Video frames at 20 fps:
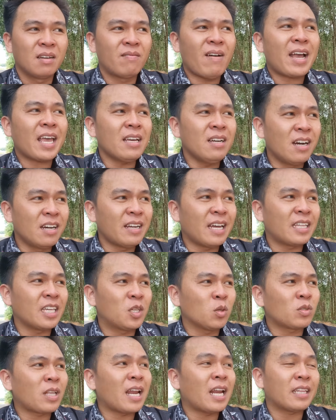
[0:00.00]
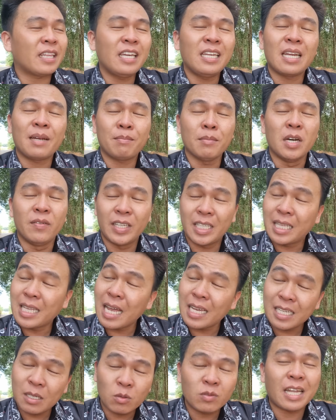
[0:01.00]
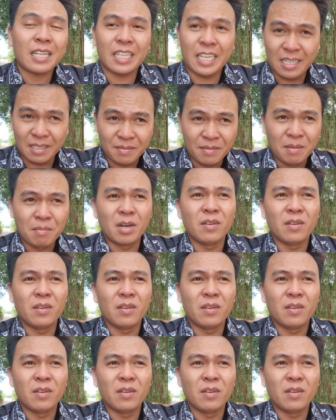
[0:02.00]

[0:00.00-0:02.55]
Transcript: Và cái người này thì chúng ta lại tin là, bởi vì tại sao chúng ta tin?